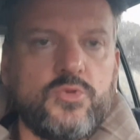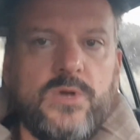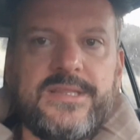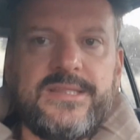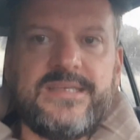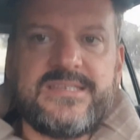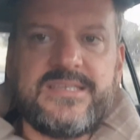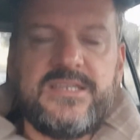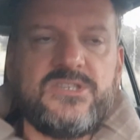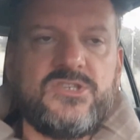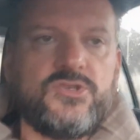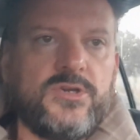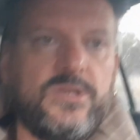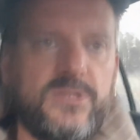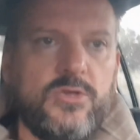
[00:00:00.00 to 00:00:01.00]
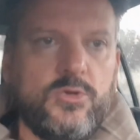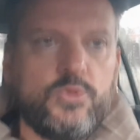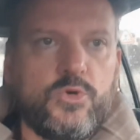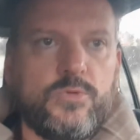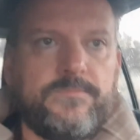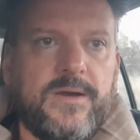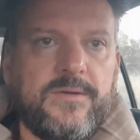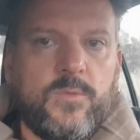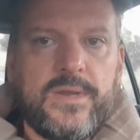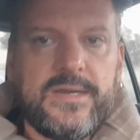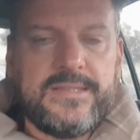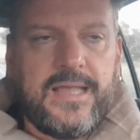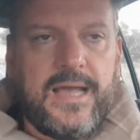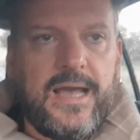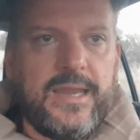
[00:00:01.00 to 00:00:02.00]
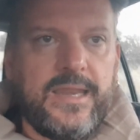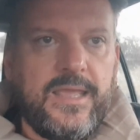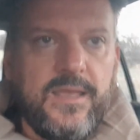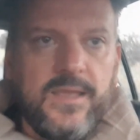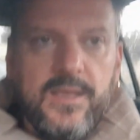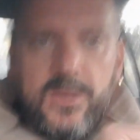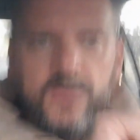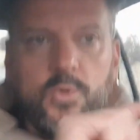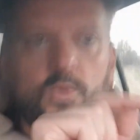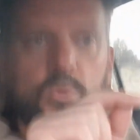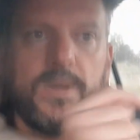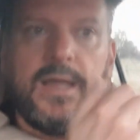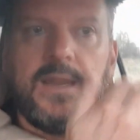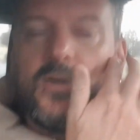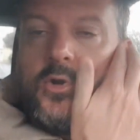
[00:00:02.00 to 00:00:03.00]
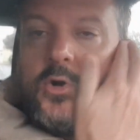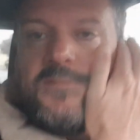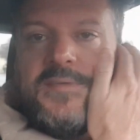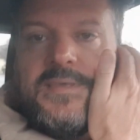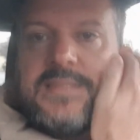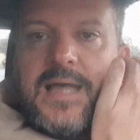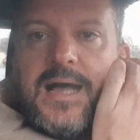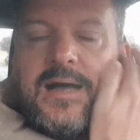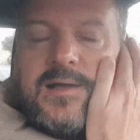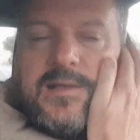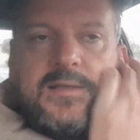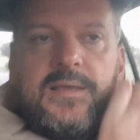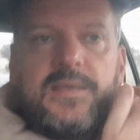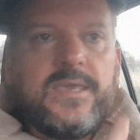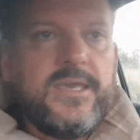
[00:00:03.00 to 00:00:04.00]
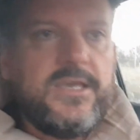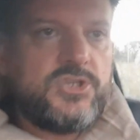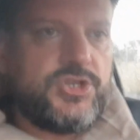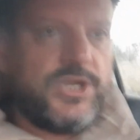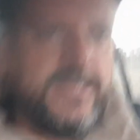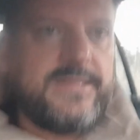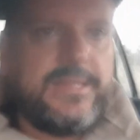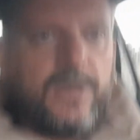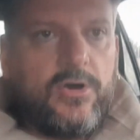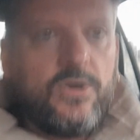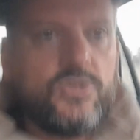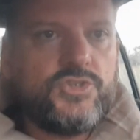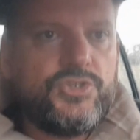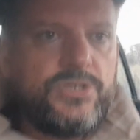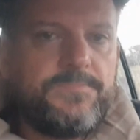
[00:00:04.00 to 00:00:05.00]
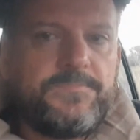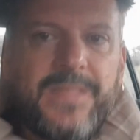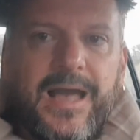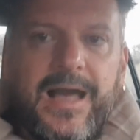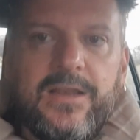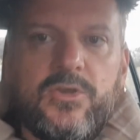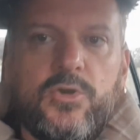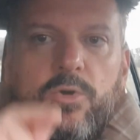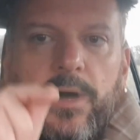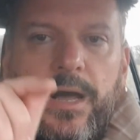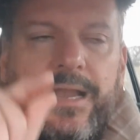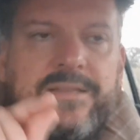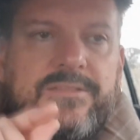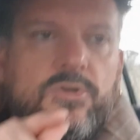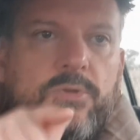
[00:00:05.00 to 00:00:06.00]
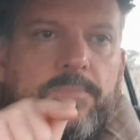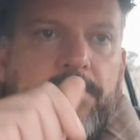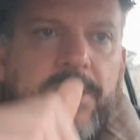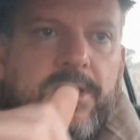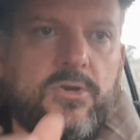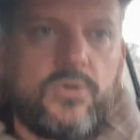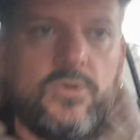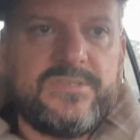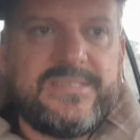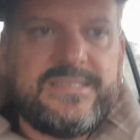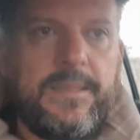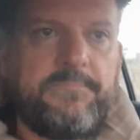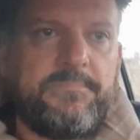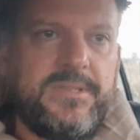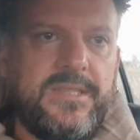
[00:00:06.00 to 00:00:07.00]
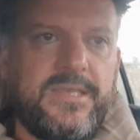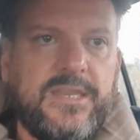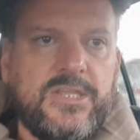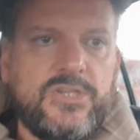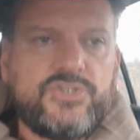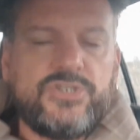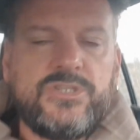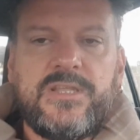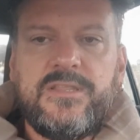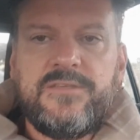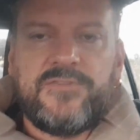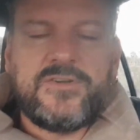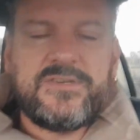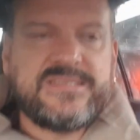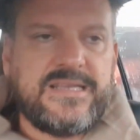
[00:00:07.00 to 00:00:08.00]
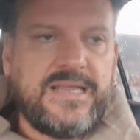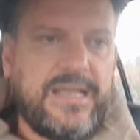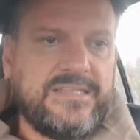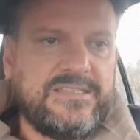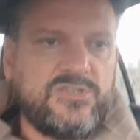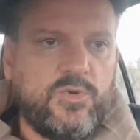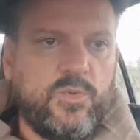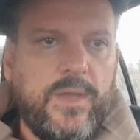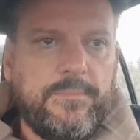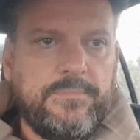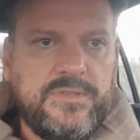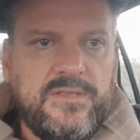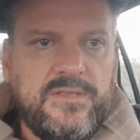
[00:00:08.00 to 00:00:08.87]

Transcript: sulla descrizione di YouTube a guardare una novità che c'è da oggi, altro piccolo step di crescita di Forza Lazio Web